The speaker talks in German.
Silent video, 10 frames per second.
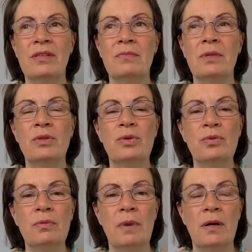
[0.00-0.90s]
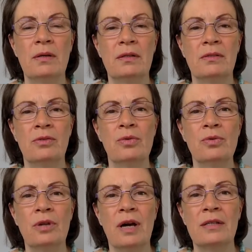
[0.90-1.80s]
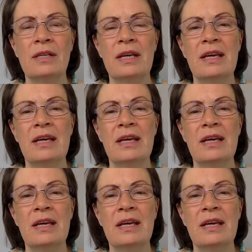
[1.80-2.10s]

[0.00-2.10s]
was man tun, macht, tun kann,